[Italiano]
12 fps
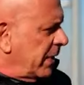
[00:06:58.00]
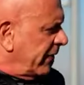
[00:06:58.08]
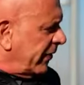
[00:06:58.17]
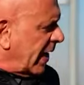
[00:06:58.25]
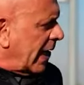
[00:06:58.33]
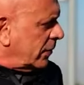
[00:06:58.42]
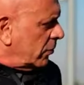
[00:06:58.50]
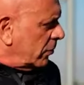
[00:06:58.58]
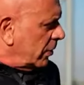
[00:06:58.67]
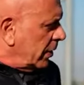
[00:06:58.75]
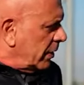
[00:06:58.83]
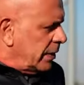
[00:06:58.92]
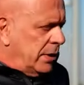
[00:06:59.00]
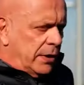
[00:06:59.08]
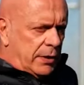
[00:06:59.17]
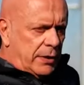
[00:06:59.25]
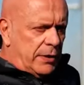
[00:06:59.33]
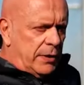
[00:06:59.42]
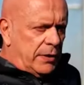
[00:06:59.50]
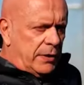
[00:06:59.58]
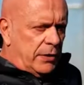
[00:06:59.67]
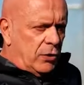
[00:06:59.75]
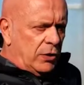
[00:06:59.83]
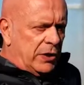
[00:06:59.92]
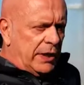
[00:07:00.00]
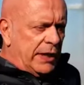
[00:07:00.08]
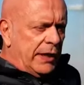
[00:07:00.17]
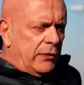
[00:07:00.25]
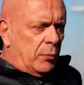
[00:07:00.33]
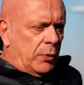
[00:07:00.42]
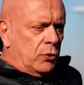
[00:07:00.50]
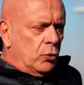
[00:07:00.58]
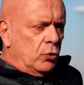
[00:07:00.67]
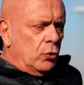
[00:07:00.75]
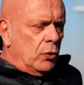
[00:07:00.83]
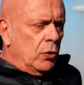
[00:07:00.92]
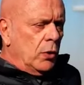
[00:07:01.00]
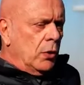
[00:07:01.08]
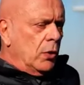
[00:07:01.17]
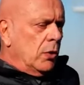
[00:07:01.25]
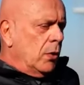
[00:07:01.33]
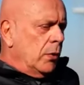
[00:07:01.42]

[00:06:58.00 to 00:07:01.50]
pensato di, di, di ottenere, soprattutto